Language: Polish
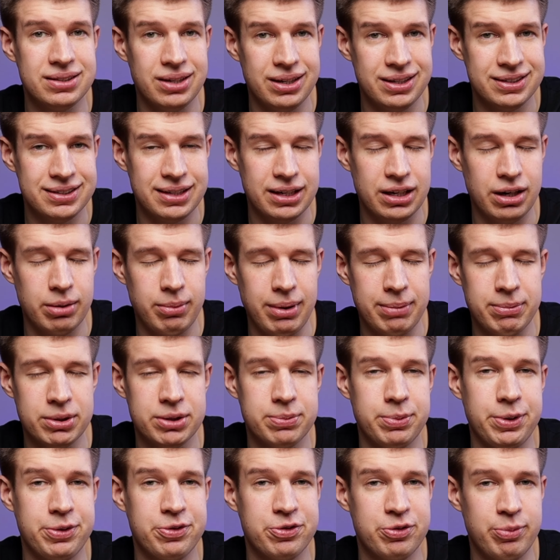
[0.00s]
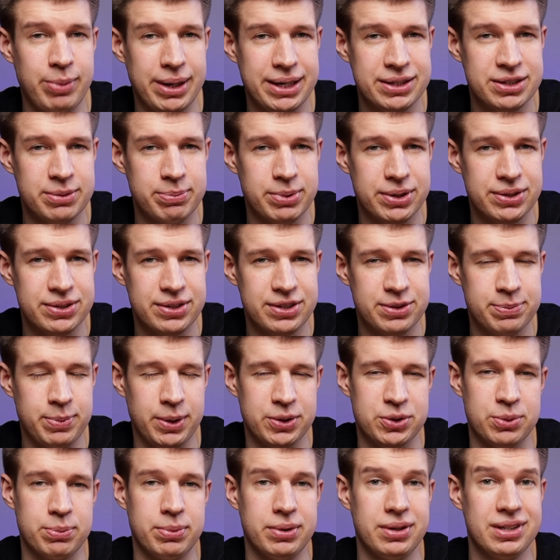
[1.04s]
co ja z tego mam, odpowiem w bardzo prosty
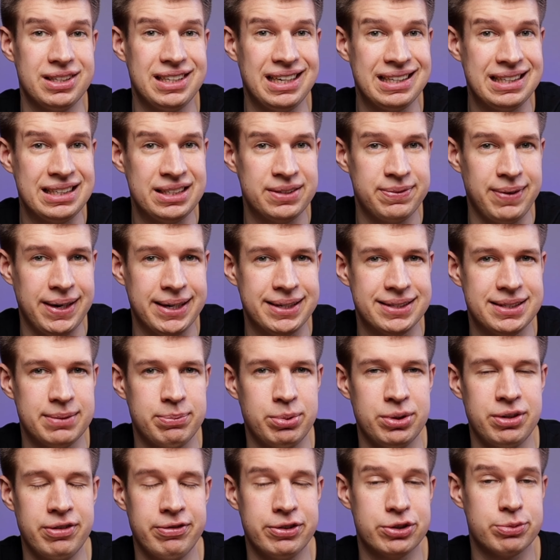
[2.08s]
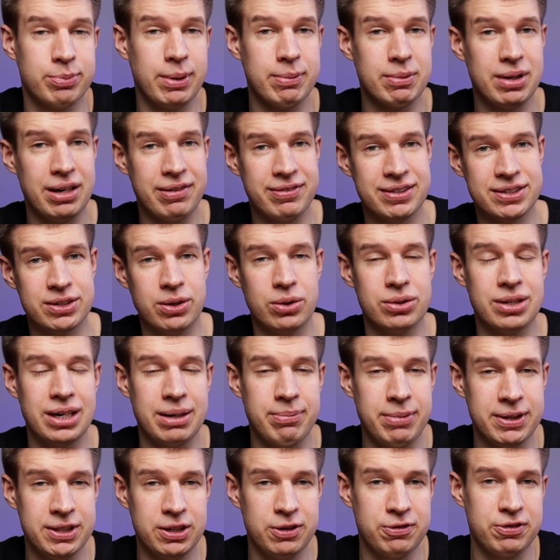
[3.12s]
sposób. Satysfakcję, ponieważ mam dla Was kod
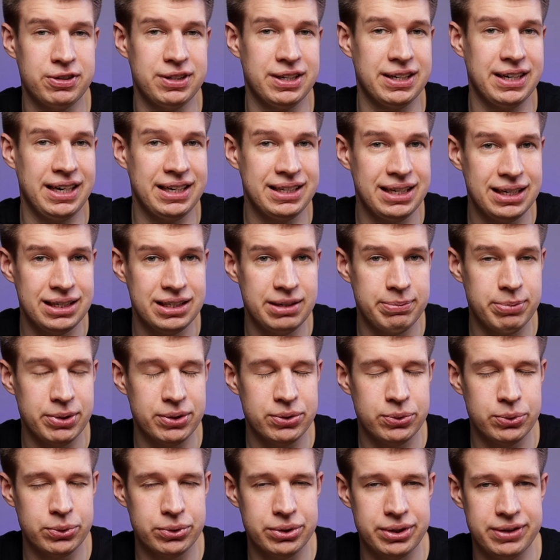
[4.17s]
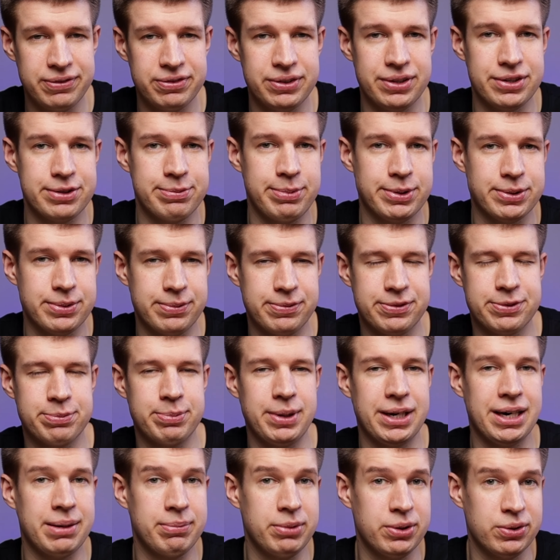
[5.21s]
rabatowy na genialne produkty, w ten sposób
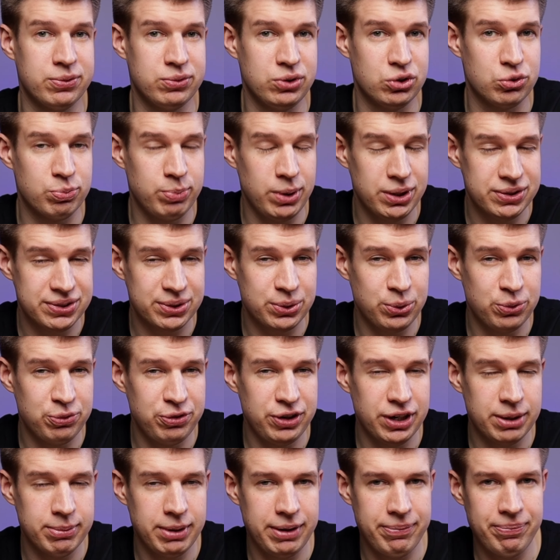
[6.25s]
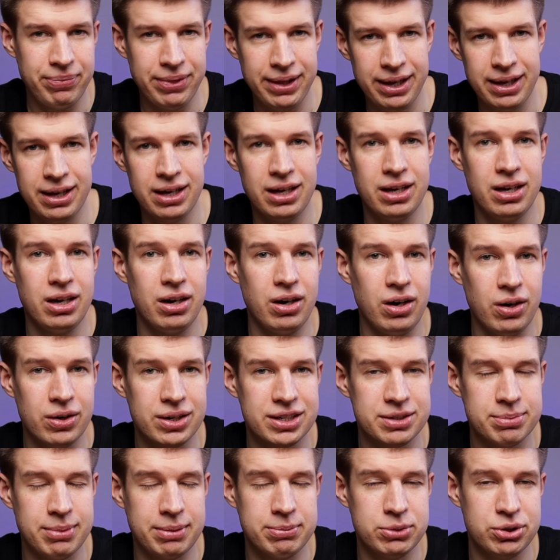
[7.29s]
wspieramy również polską firmę
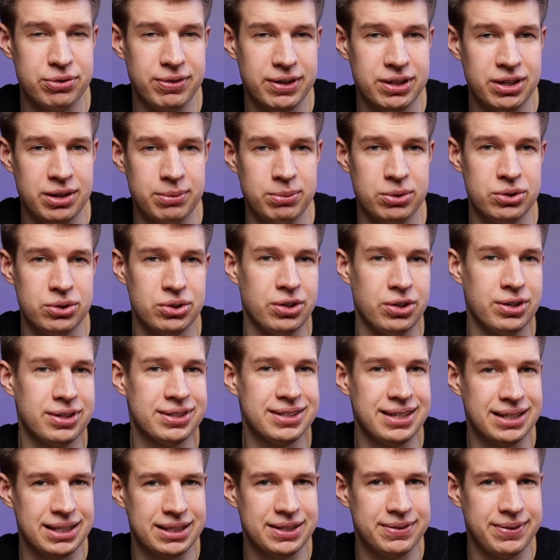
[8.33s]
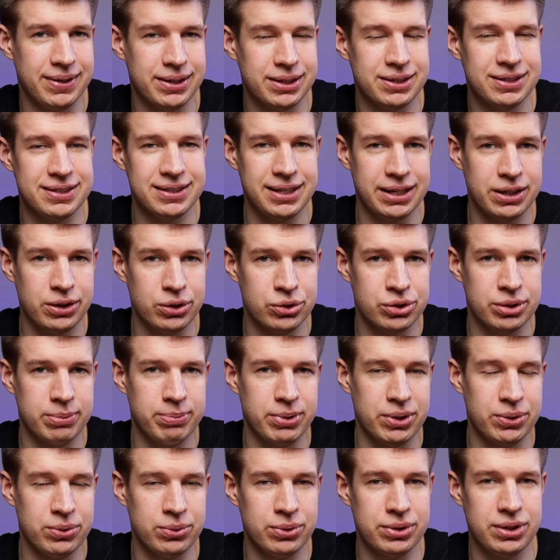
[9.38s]
oraz mamy świadomość oraz satysfakcję z tego, że
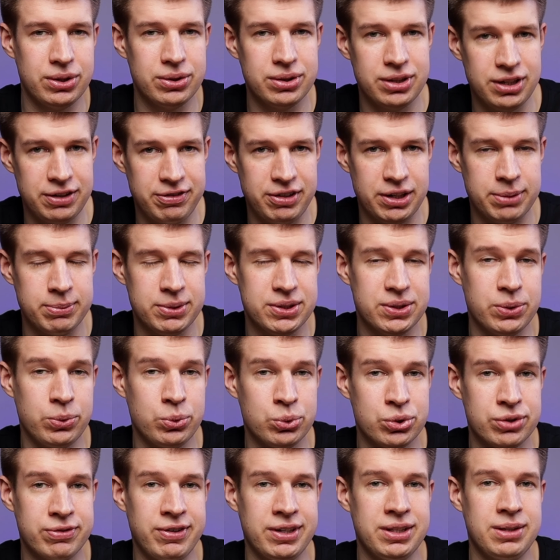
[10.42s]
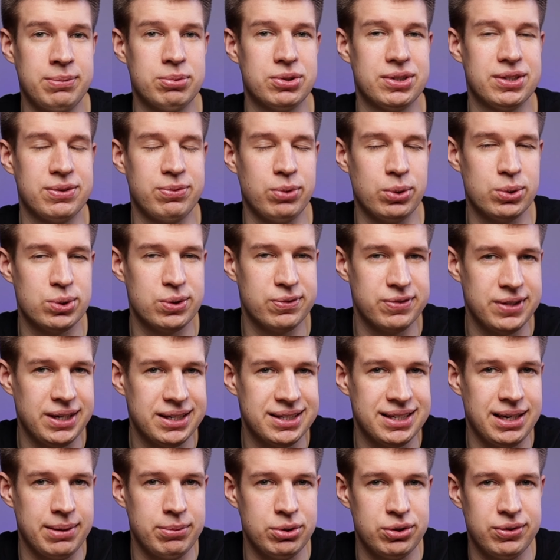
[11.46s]
produkty od tej firmy są używane przez twórców
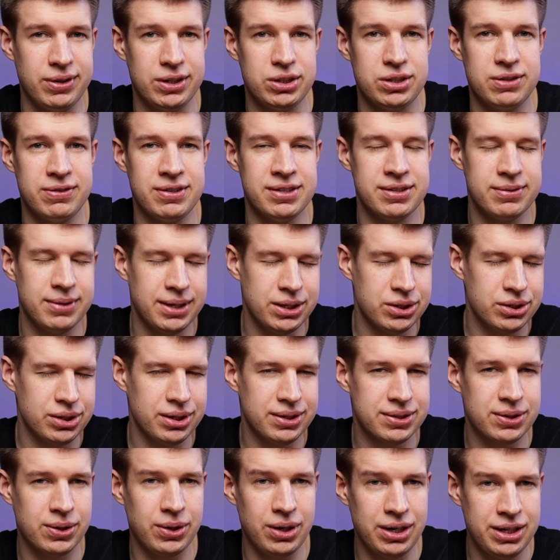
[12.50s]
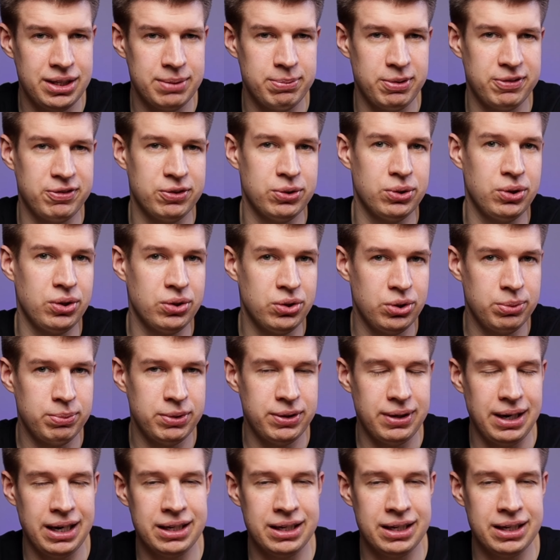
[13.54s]
na całym świecie, więc wreszcie jest kolejny powód do dumy,